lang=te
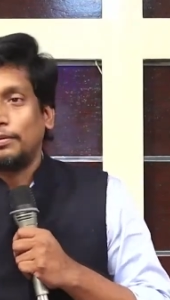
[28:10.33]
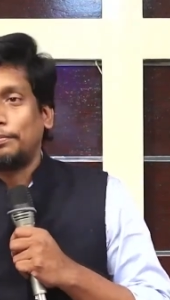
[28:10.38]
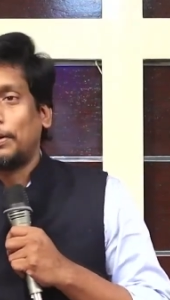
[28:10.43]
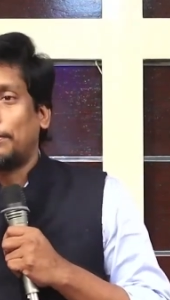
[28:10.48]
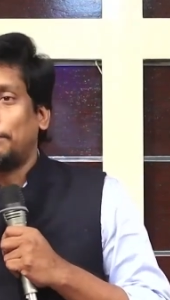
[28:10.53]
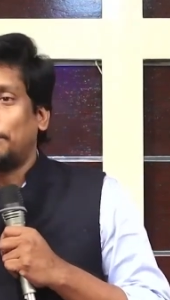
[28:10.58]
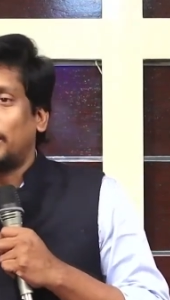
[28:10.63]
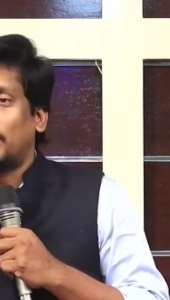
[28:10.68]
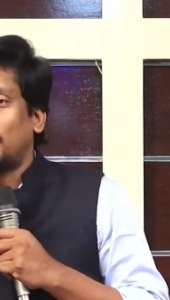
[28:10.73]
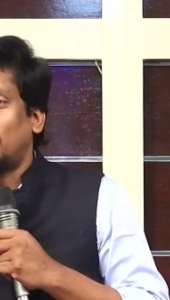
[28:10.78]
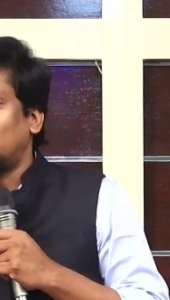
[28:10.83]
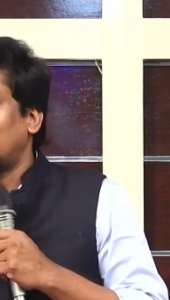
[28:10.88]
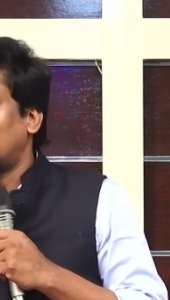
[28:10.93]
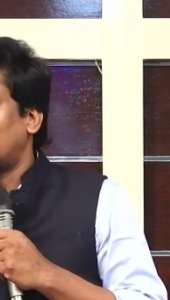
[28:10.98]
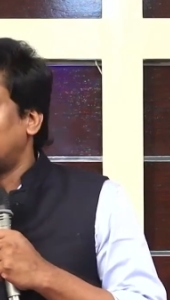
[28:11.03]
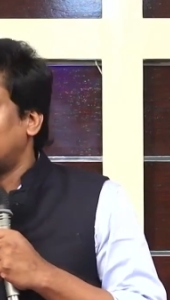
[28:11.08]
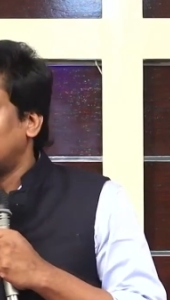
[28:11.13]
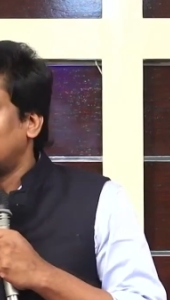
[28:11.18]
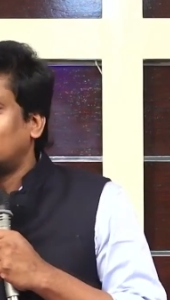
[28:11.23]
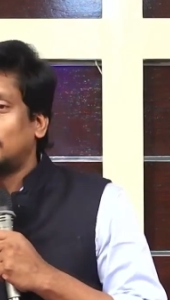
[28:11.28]
అమ్మాయి అండి అని
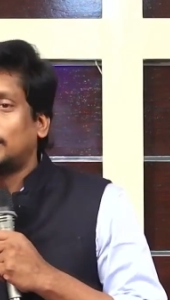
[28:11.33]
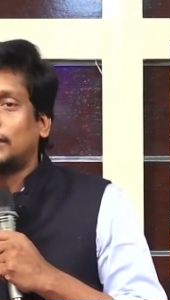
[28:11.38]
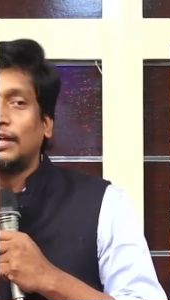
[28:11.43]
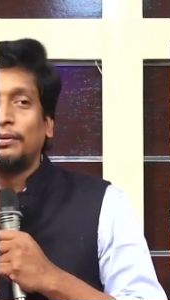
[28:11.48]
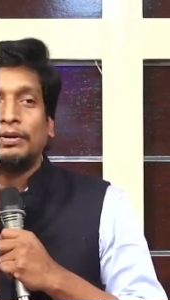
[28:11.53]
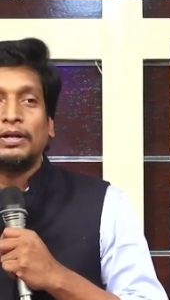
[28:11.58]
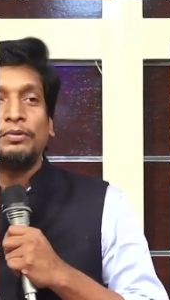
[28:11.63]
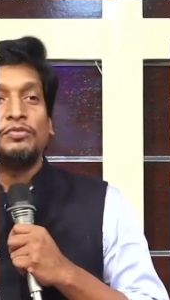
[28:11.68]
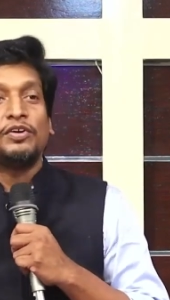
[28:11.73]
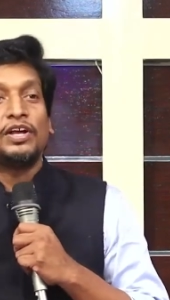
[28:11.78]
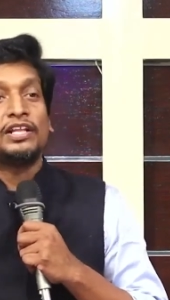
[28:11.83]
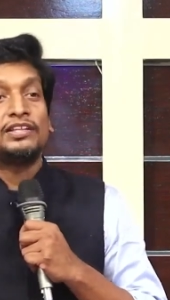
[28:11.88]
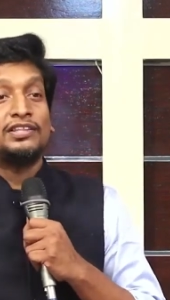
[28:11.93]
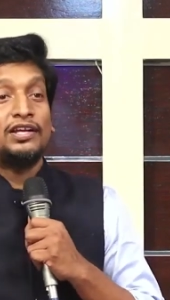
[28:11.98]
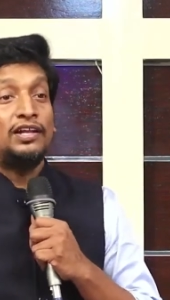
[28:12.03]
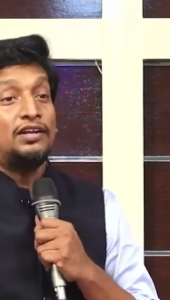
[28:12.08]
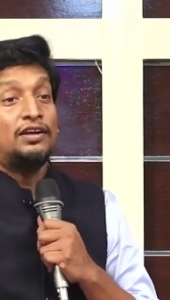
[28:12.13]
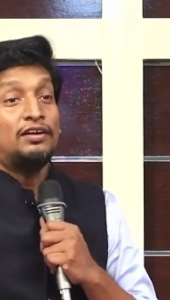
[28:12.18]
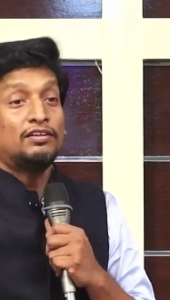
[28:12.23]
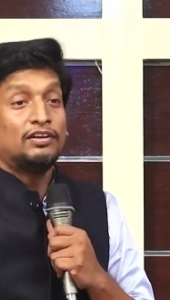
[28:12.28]
ఈ రీతిగా మనం వాళ్ళ
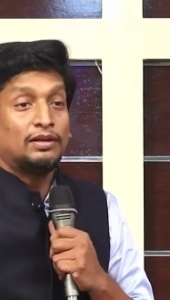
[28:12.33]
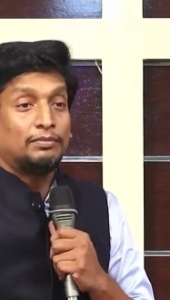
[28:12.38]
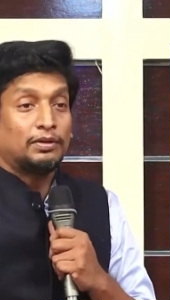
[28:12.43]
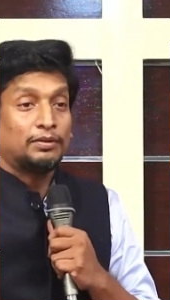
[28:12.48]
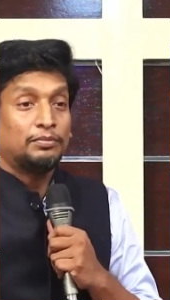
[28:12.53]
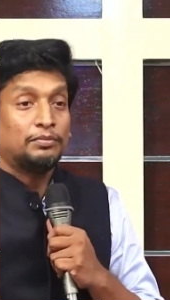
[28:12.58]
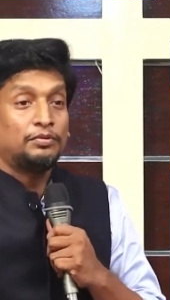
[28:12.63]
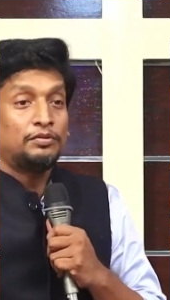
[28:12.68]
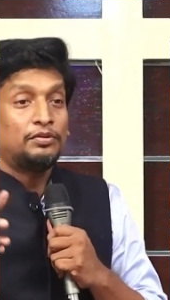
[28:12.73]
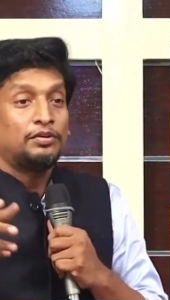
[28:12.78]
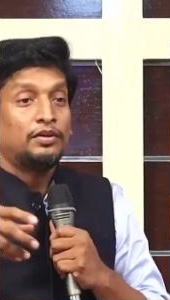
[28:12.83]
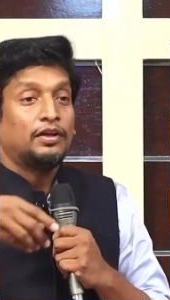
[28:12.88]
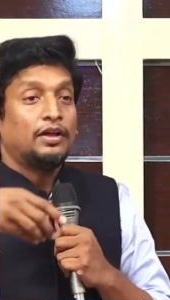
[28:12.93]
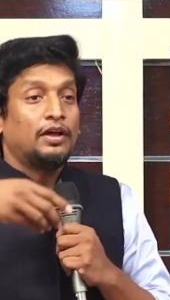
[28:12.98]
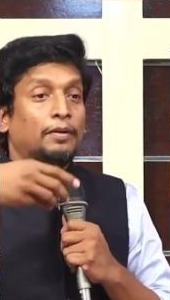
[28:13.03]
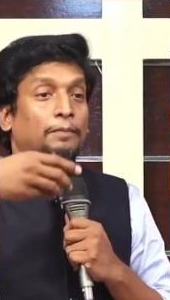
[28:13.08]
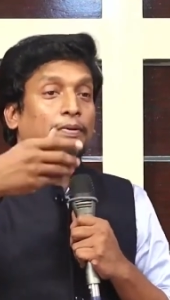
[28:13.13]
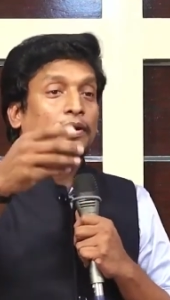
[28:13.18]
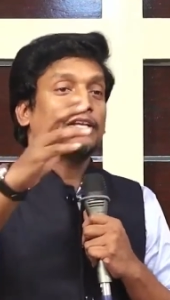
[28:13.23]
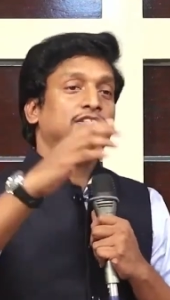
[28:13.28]
తల్లిదండ్రుల్ని మనము
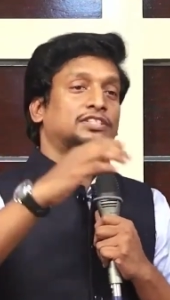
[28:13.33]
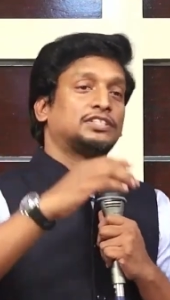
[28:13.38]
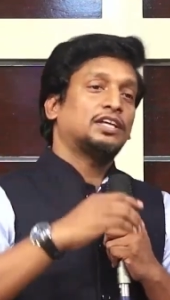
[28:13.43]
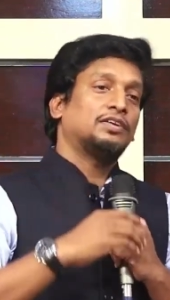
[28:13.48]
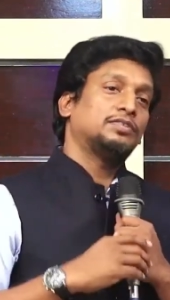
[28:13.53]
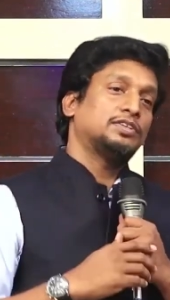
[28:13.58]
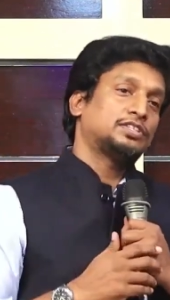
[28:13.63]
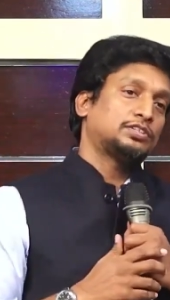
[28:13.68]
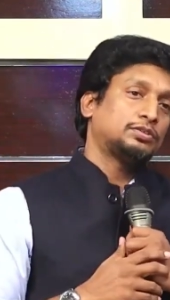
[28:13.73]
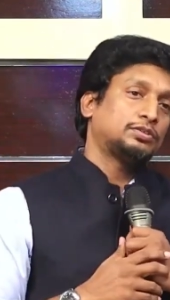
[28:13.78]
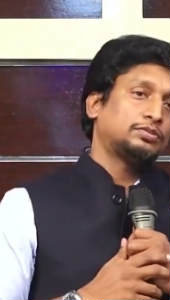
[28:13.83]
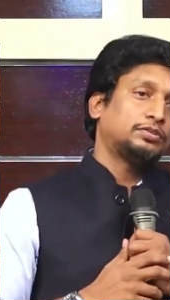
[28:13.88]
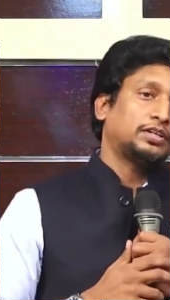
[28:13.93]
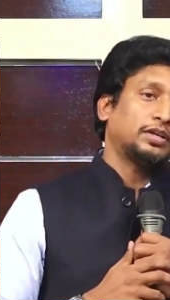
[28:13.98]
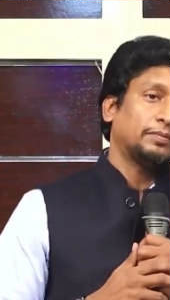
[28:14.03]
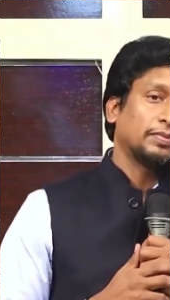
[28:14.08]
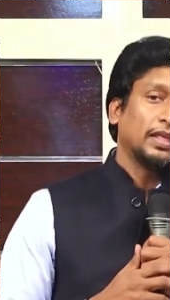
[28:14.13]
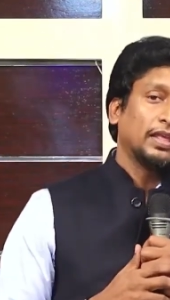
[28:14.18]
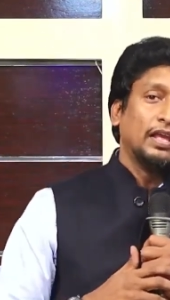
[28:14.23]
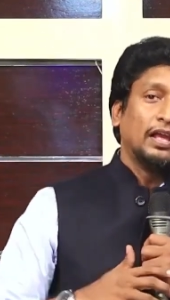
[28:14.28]
ప్రస్తావిస్తూ ఉంటాం
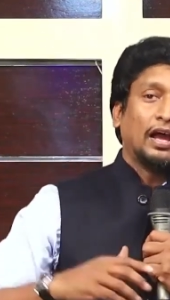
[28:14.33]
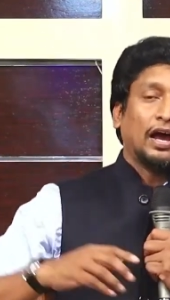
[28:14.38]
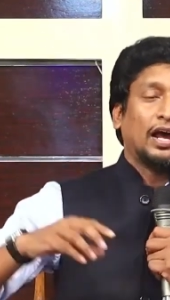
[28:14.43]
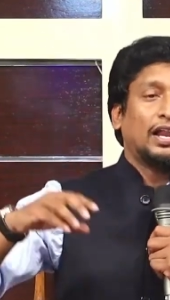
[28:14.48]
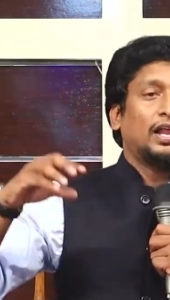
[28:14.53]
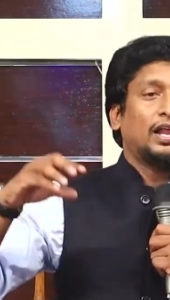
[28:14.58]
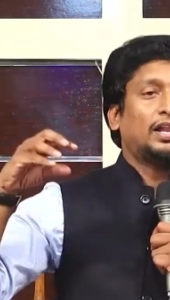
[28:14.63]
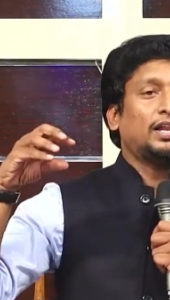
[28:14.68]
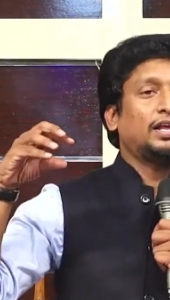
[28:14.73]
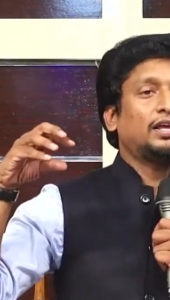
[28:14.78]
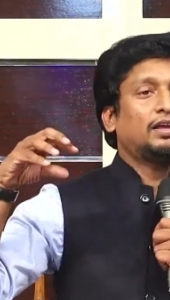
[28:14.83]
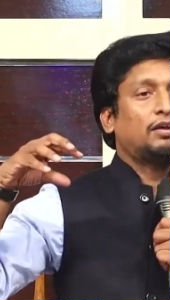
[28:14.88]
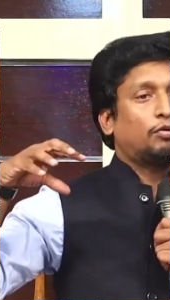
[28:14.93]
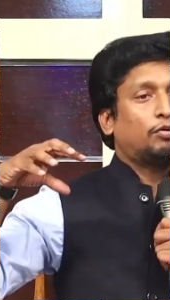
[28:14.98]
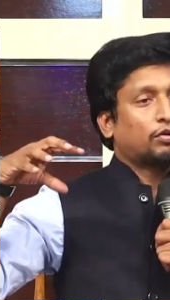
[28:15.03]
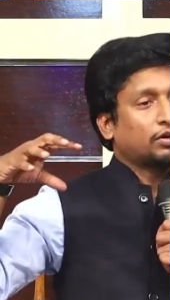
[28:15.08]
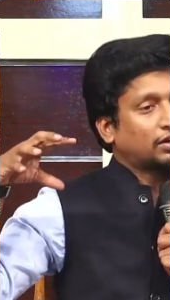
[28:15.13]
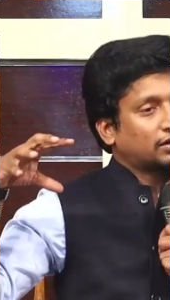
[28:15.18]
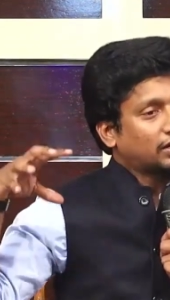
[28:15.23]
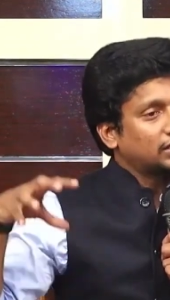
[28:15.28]
అలానే
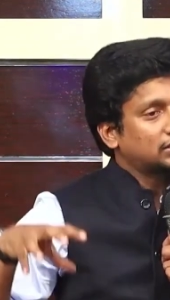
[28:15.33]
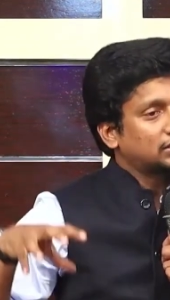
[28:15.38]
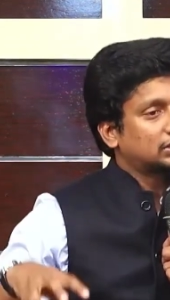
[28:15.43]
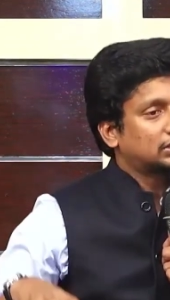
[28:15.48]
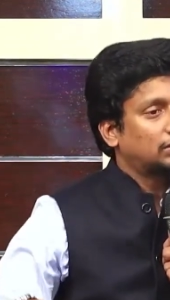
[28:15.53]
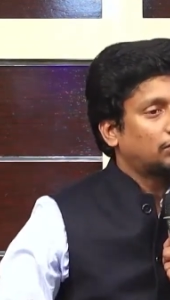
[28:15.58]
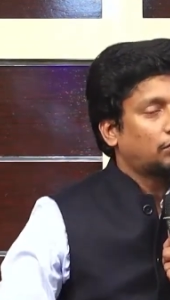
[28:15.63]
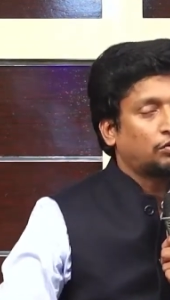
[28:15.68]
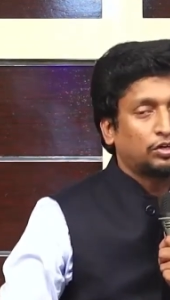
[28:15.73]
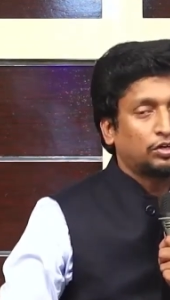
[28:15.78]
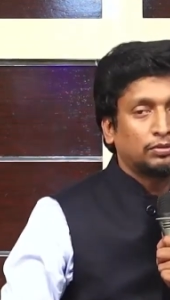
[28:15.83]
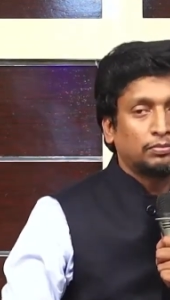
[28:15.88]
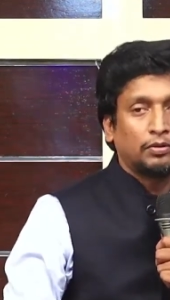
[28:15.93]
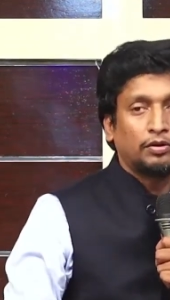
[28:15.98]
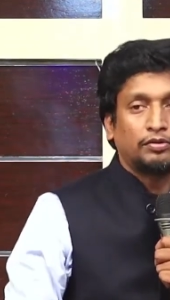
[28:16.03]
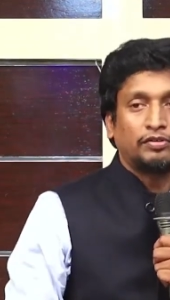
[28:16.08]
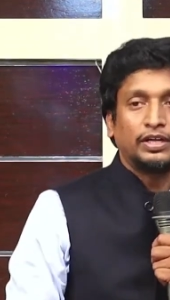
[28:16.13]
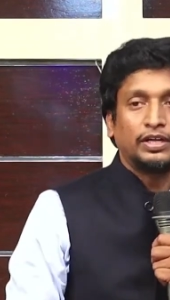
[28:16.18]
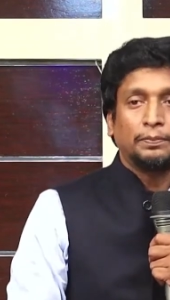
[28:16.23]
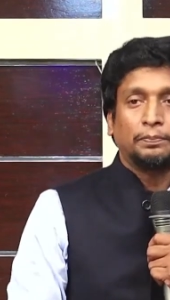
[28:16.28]
ఒక క్రైస్తవ
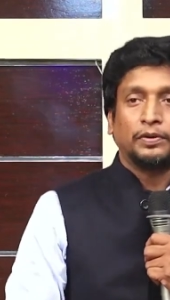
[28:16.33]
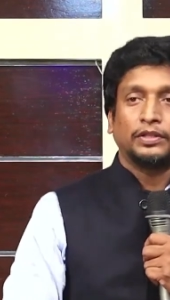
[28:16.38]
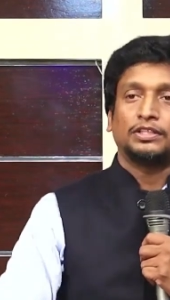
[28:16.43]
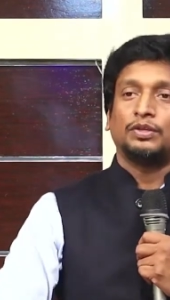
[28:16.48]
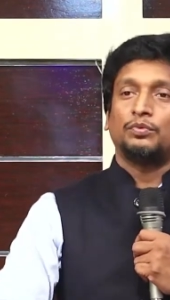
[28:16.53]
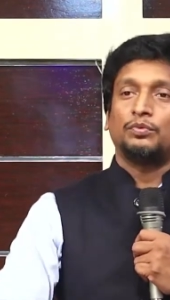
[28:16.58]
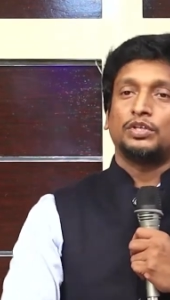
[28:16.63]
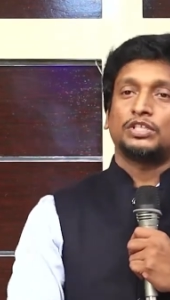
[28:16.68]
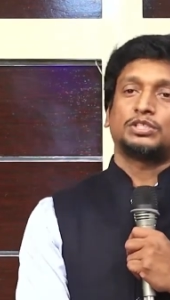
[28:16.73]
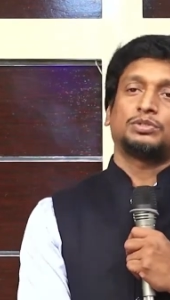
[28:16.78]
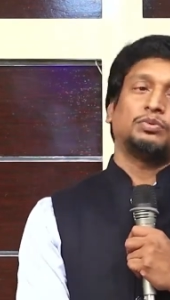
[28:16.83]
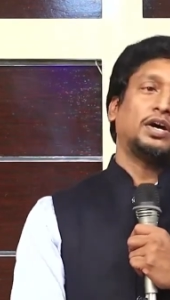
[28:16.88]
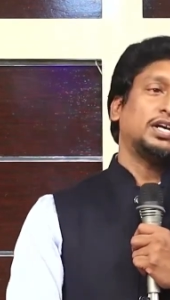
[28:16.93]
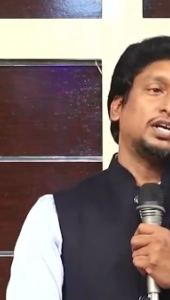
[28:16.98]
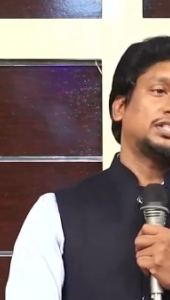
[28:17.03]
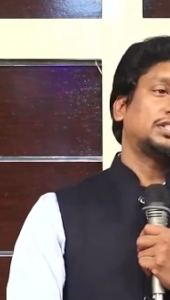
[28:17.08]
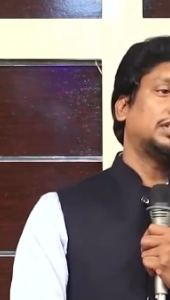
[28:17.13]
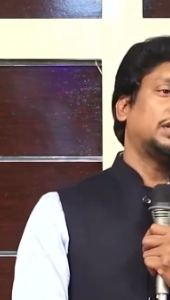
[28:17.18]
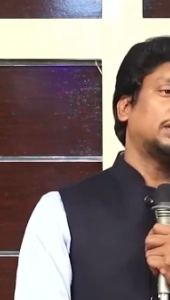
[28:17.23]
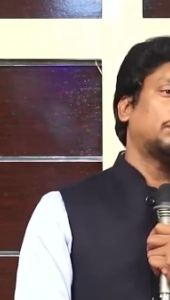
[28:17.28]
కుటుంబంలోటువంటి ప్రతి
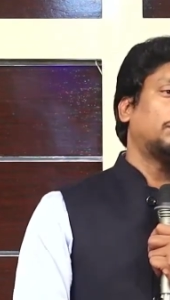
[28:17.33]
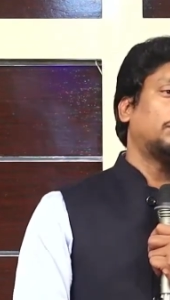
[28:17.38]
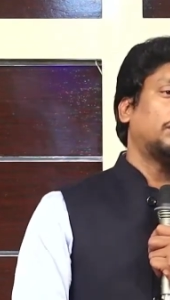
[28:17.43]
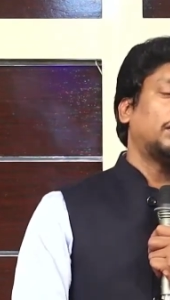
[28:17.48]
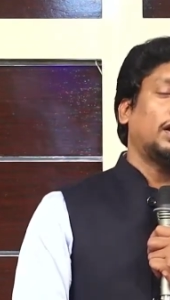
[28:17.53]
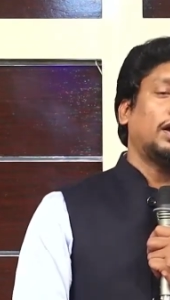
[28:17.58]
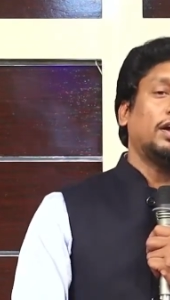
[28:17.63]
విశ్వాసిని కూడా